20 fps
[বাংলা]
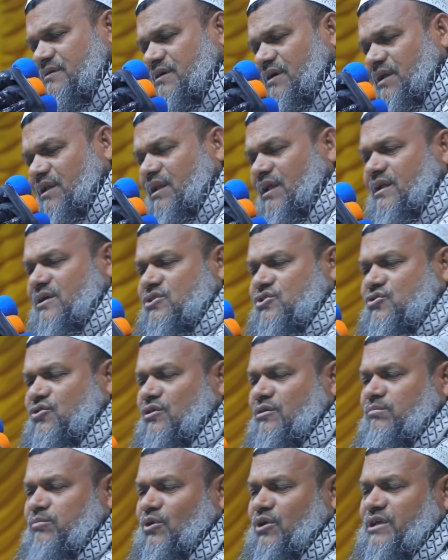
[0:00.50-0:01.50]
আল্লাহ
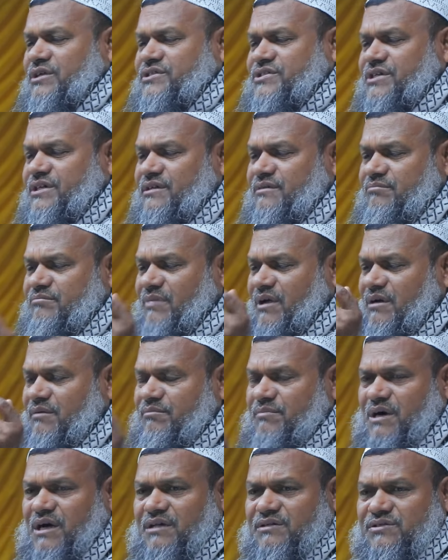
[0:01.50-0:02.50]
রসুল বলেছেন
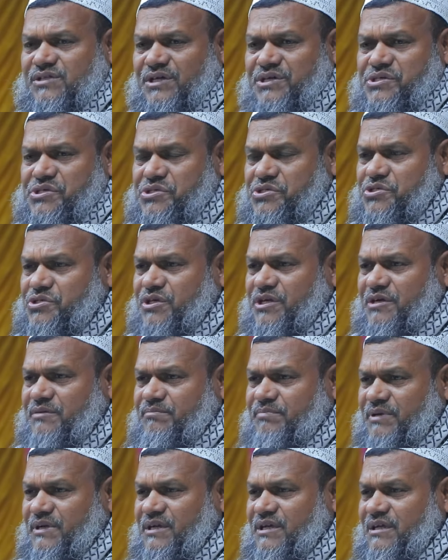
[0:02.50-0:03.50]
মানমাতা ইশরিক
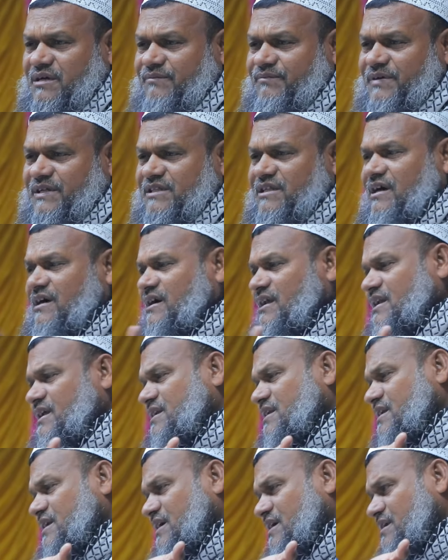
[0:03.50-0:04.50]
বিল্লা ফাদা
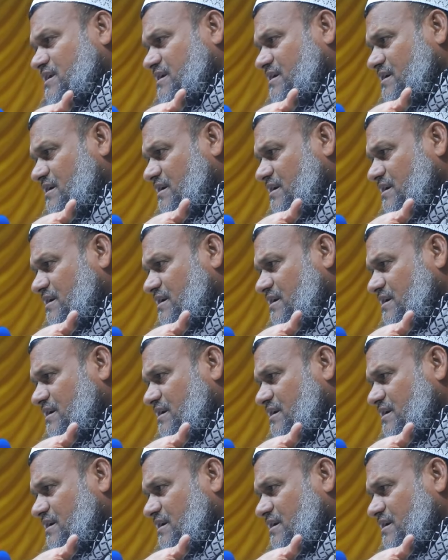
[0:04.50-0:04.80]
খালান্নার